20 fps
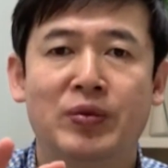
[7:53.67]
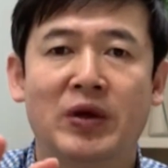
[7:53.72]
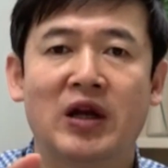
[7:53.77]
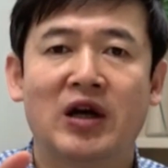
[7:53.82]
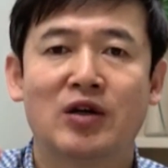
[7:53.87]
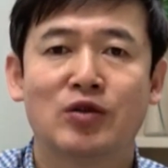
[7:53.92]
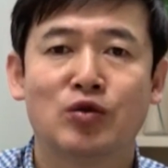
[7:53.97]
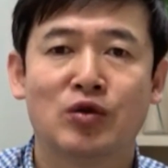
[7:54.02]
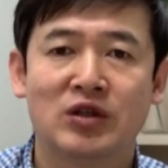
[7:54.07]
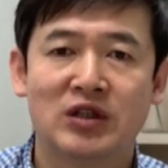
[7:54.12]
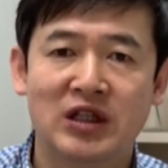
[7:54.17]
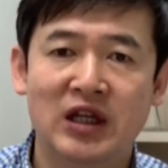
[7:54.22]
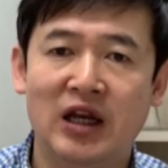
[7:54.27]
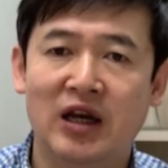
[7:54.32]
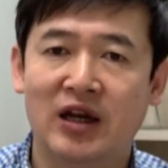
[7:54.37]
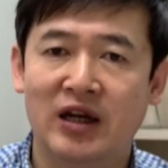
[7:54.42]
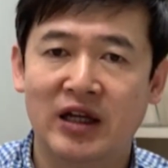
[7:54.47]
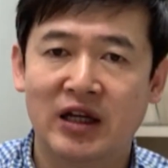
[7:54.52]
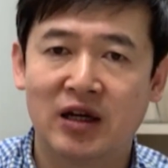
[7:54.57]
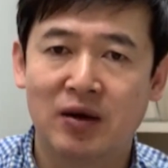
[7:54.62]
比拉多
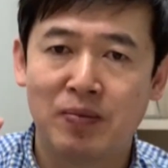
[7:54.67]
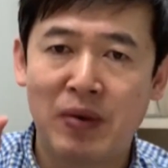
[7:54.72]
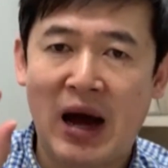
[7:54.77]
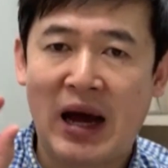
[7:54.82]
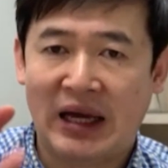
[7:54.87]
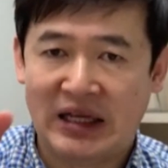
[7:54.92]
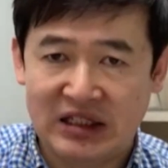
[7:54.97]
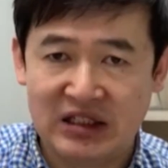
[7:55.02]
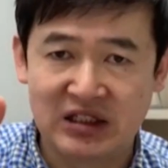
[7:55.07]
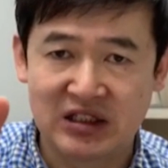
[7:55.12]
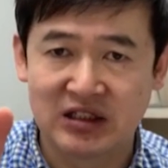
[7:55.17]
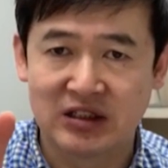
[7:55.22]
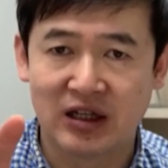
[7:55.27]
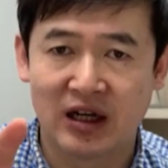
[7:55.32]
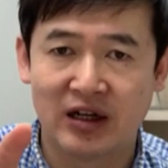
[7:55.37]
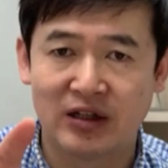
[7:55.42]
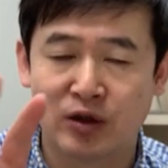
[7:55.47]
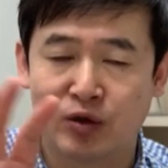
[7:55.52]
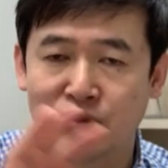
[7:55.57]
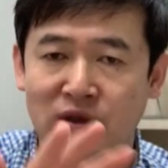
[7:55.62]
定了一个牌子
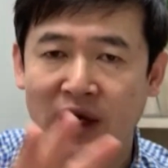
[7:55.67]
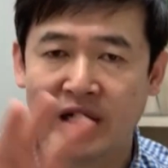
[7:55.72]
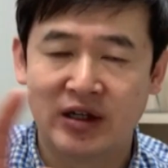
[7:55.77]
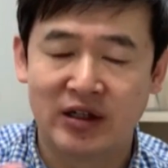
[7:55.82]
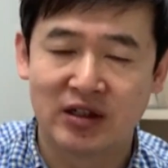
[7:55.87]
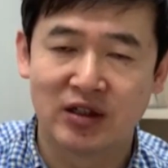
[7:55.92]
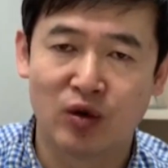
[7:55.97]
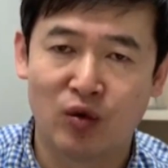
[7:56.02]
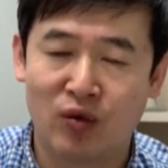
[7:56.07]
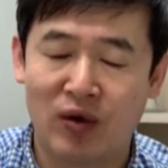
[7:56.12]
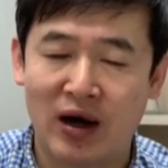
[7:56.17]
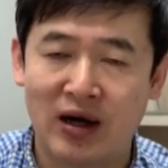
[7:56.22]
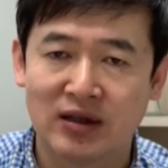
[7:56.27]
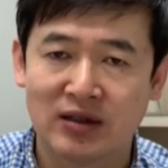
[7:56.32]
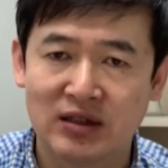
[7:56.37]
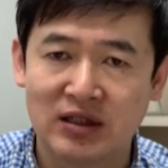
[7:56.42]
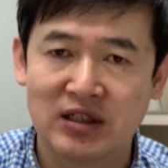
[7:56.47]
哈，犹太人的王，